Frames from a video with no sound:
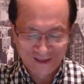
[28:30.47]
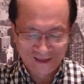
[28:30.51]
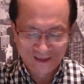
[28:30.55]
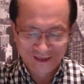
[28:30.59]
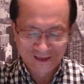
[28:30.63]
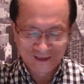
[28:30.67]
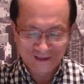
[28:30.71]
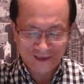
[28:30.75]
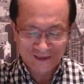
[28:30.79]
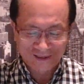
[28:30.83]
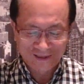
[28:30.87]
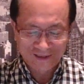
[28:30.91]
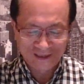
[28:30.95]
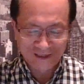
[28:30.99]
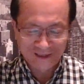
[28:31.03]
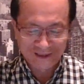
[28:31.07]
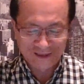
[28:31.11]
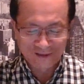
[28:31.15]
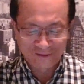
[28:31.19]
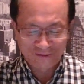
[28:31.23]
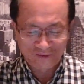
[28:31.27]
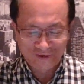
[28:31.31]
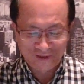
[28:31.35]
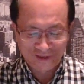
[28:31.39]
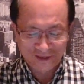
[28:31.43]
但这一
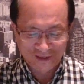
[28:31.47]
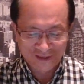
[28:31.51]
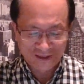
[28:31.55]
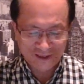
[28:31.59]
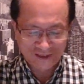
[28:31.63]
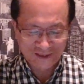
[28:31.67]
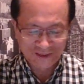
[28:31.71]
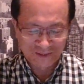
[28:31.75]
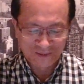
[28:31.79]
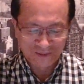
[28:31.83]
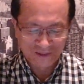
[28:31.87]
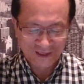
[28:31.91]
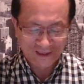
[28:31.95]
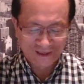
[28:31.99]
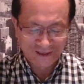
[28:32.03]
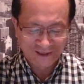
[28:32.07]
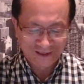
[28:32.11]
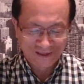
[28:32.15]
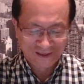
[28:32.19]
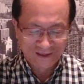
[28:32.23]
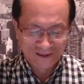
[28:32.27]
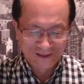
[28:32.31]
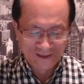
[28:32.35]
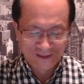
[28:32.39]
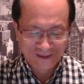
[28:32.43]
次非常奇怪呢，
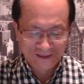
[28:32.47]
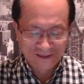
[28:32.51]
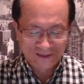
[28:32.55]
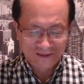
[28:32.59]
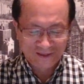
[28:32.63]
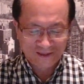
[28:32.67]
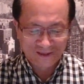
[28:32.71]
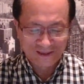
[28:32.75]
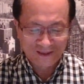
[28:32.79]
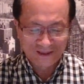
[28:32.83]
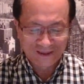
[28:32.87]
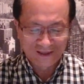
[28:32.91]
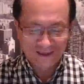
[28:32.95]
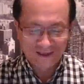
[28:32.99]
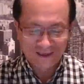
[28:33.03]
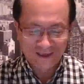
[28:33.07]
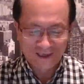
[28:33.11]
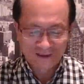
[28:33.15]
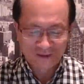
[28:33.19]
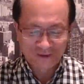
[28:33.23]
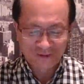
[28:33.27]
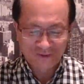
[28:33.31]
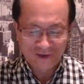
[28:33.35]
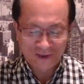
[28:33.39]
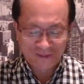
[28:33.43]
这个兰
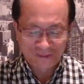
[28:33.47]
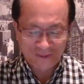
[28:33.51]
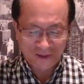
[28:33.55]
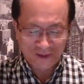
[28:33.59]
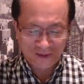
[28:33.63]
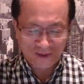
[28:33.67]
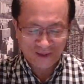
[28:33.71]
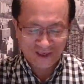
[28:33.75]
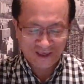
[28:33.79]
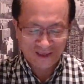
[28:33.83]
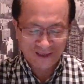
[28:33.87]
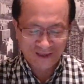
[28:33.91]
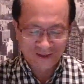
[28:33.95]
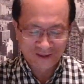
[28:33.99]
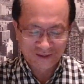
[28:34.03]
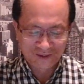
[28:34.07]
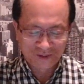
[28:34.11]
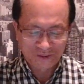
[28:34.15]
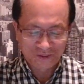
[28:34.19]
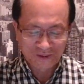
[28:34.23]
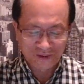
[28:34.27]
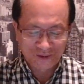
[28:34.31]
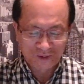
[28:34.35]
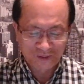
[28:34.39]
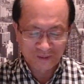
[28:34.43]
州晚报啊
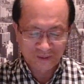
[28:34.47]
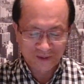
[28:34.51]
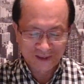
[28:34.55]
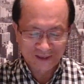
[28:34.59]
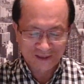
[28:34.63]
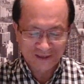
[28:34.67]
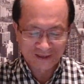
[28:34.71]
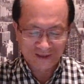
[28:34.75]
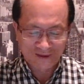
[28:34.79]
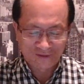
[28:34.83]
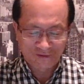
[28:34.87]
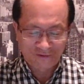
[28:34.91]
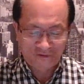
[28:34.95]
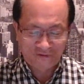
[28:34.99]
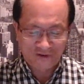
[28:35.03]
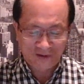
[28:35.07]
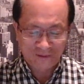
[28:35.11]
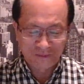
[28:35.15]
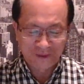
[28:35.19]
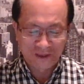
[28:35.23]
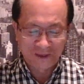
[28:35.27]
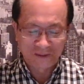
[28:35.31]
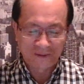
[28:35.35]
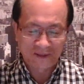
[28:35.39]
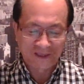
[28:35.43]
却做了这样反
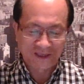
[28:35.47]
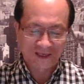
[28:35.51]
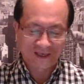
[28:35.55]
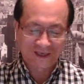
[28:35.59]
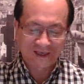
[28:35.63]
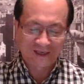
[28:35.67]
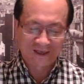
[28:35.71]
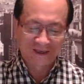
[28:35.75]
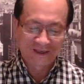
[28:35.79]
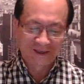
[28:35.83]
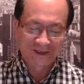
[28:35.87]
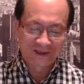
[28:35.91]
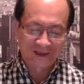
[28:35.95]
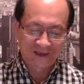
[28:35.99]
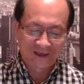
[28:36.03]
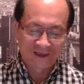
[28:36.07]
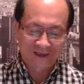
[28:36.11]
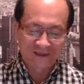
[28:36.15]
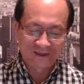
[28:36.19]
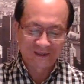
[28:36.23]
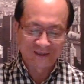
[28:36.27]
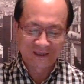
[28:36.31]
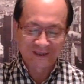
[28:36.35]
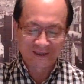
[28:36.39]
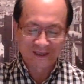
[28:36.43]
批评啊，而
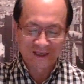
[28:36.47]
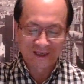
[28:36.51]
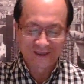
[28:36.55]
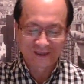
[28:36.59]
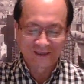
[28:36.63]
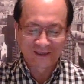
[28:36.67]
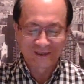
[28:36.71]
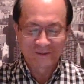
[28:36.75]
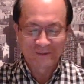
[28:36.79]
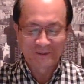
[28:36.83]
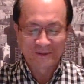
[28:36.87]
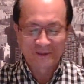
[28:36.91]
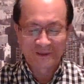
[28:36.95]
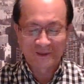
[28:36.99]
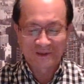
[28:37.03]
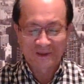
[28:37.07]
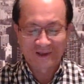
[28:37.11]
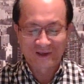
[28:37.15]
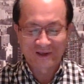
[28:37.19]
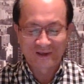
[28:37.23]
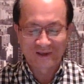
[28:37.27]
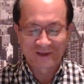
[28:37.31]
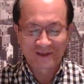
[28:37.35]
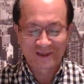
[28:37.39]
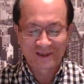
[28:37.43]
且言辞比
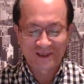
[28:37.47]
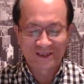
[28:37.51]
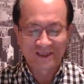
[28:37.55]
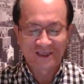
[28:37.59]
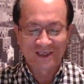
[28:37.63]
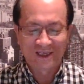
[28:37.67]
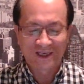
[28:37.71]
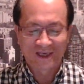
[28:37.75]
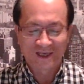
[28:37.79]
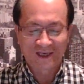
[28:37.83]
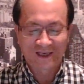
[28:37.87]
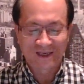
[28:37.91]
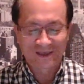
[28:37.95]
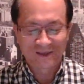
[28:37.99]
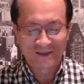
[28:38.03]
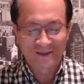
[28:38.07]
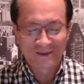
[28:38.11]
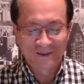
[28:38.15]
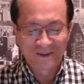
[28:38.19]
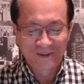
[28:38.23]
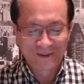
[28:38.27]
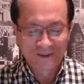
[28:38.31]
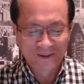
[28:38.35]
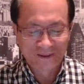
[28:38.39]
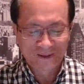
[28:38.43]
较激烈哈，
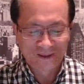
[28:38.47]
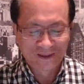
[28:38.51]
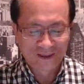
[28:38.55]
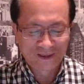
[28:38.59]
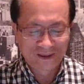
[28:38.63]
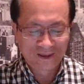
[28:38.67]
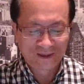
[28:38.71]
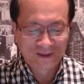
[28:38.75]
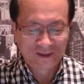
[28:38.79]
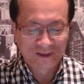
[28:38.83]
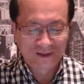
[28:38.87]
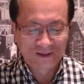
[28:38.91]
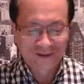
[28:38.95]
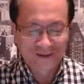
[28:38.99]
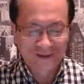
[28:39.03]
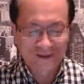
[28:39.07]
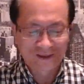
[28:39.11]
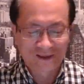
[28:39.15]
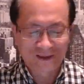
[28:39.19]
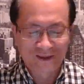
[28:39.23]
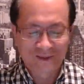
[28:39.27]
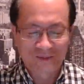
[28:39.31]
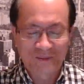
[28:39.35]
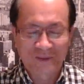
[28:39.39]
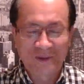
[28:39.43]
这
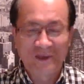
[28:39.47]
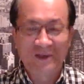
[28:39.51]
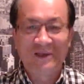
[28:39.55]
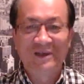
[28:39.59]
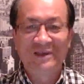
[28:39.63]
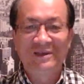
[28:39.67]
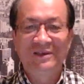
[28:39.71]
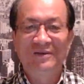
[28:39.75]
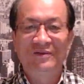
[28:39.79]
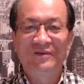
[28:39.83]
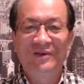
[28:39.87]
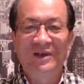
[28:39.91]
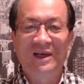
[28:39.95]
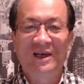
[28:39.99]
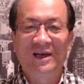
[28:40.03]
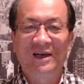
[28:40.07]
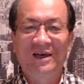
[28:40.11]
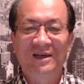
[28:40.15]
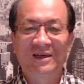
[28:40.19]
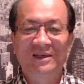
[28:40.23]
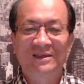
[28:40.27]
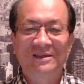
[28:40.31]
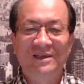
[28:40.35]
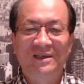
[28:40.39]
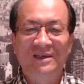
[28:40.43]
个本人认为
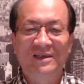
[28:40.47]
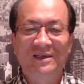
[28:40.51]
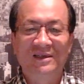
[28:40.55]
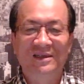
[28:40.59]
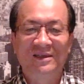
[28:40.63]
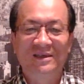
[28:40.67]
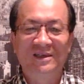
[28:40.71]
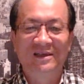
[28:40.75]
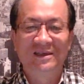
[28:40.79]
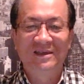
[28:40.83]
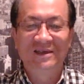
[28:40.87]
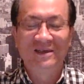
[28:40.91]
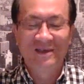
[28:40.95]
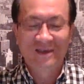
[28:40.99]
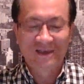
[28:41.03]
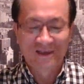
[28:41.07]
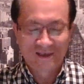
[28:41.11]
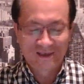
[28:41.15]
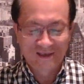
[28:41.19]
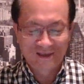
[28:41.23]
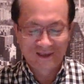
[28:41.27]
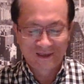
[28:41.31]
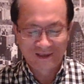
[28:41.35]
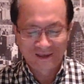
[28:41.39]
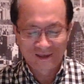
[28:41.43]
哈，这可能
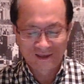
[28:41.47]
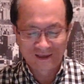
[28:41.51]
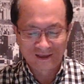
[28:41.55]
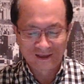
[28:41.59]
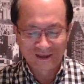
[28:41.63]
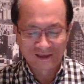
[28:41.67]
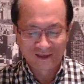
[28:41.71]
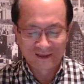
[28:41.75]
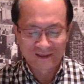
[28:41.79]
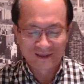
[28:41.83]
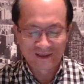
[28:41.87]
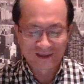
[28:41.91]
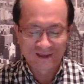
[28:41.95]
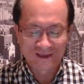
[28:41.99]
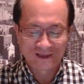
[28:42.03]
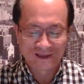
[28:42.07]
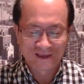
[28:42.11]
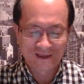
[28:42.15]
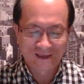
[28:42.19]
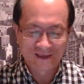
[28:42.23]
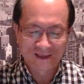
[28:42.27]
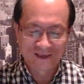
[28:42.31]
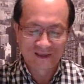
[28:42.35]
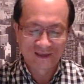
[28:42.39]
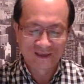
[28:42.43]
和这个。